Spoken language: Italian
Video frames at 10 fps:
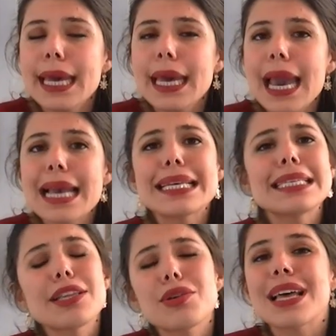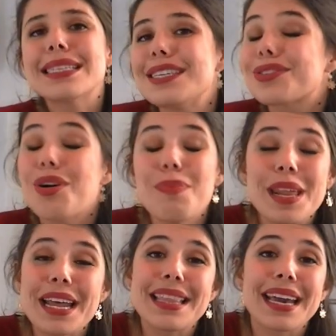E se siete onesti
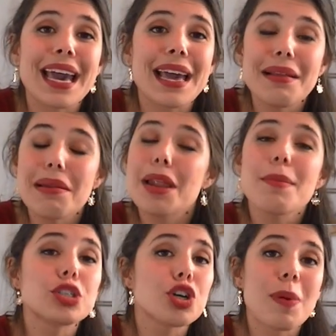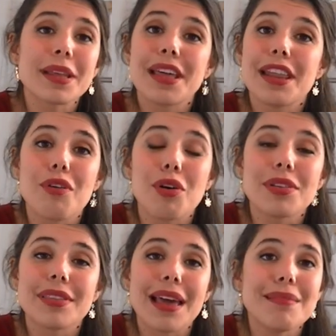scoprirete che la maggior parte delle
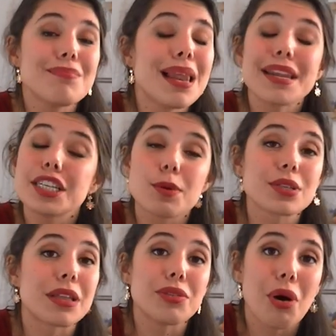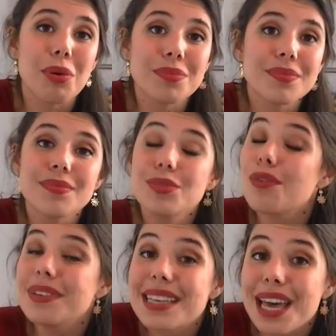volte la risposta è no, non
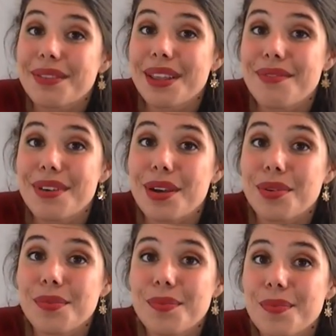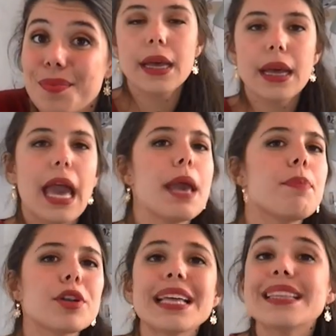vi serve davvero. È
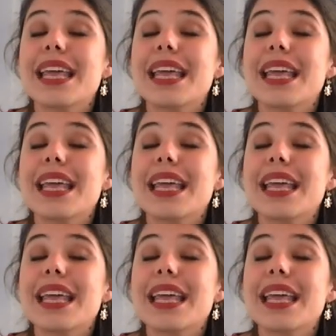importante